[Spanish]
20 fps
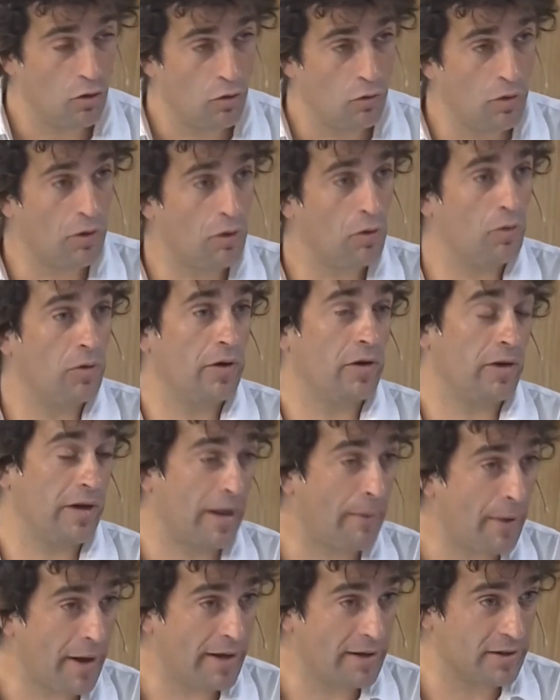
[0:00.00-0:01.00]
Luego hubo un
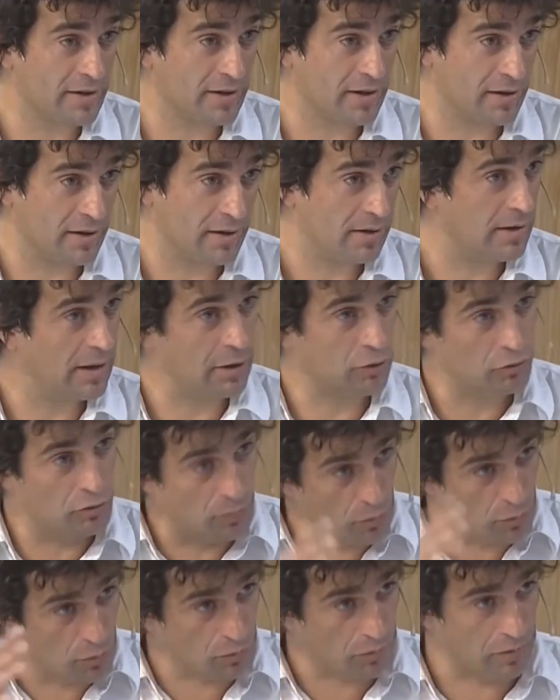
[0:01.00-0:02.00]
G20. En todo
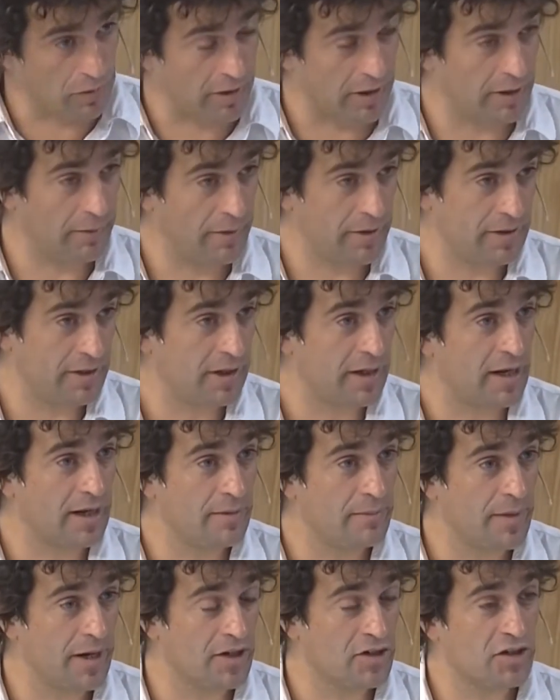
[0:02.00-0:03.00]
el mundo cuando hay G20
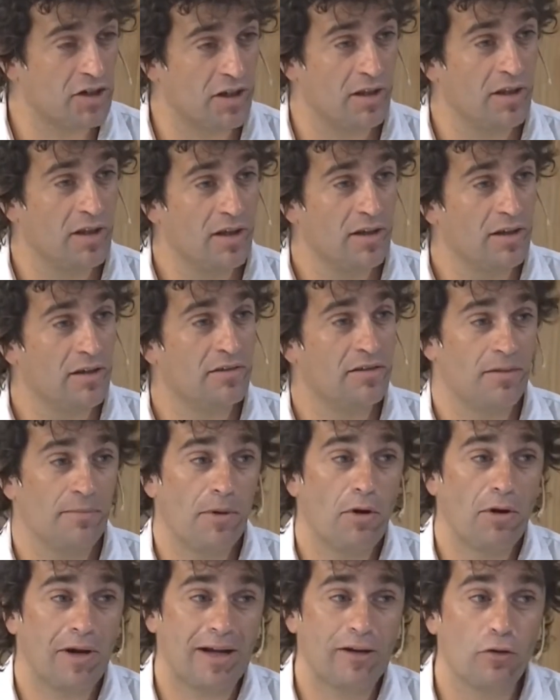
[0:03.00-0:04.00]
grandes marchas. Y sin
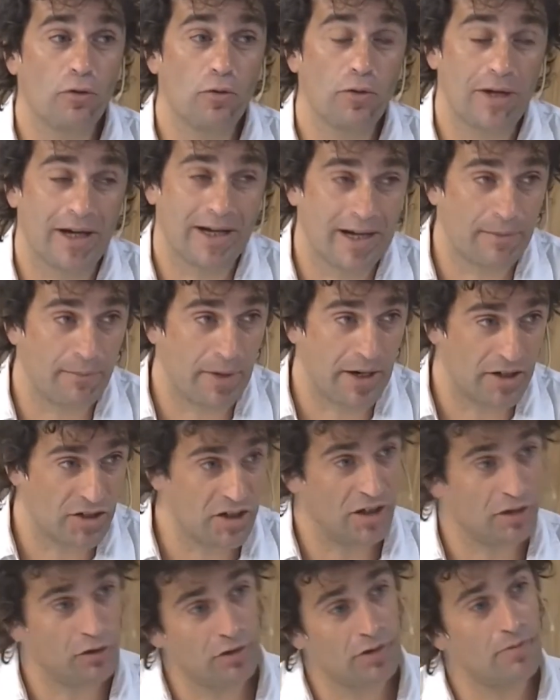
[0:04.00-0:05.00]
embargo acá no hubo una gran
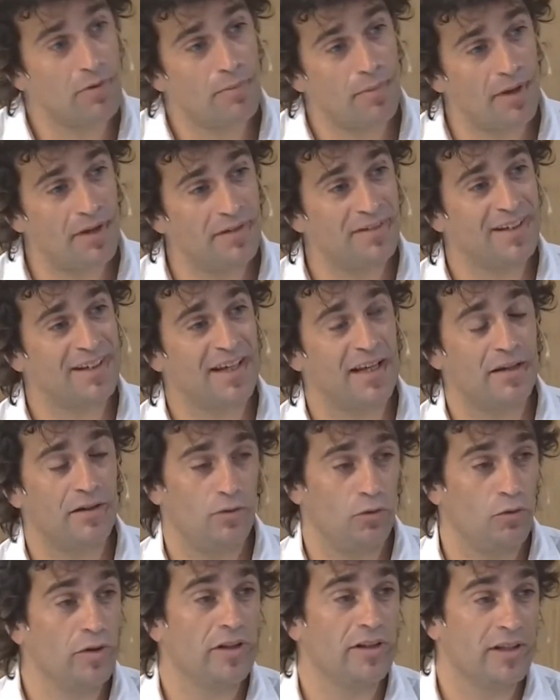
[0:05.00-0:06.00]
marcha. Entonces me parece que
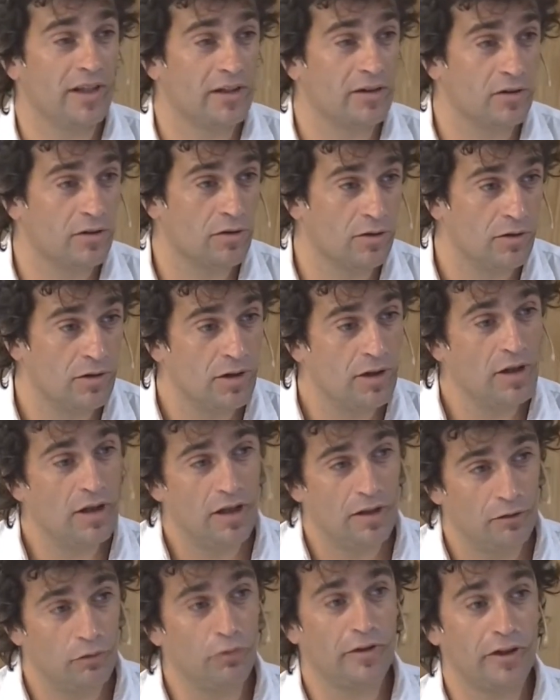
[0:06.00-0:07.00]
hay un intento
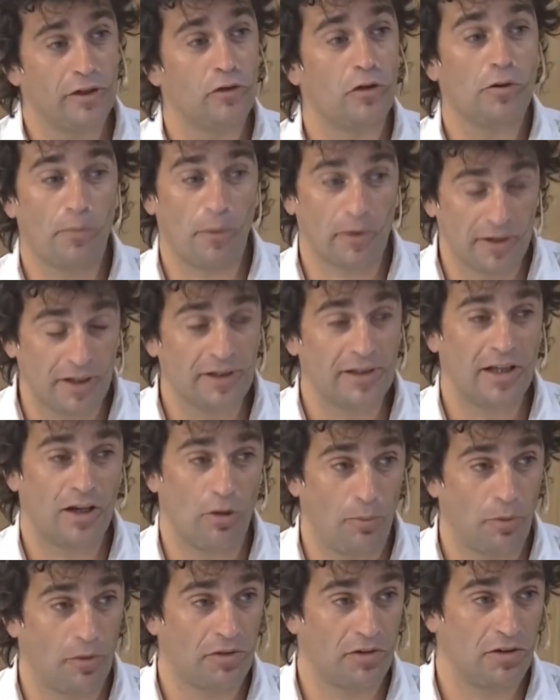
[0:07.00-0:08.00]
de un sector importante de
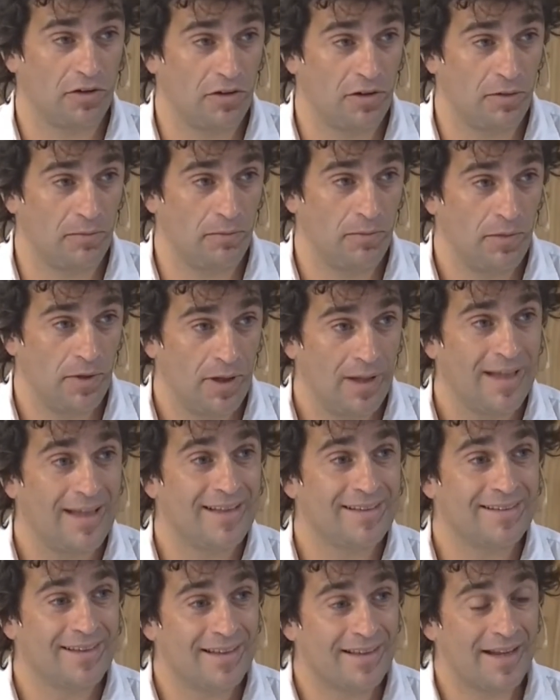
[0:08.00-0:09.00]
la oposición
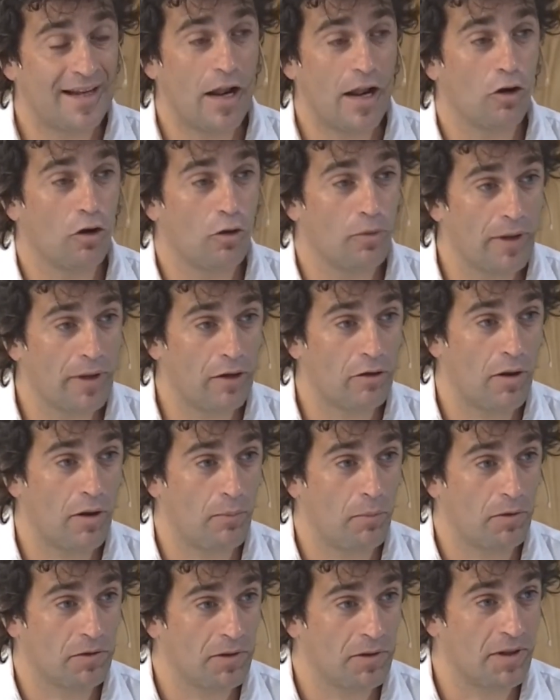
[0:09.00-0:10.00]
de darle al gobierno la
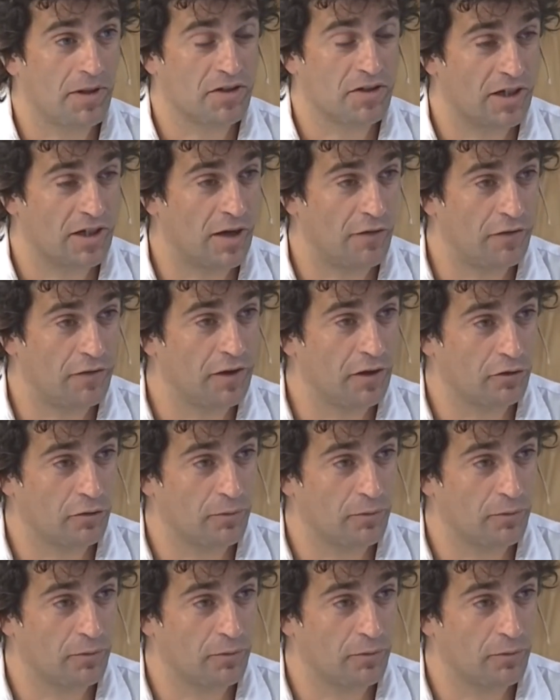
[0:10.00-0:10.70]
posibilidad de llegar al fin de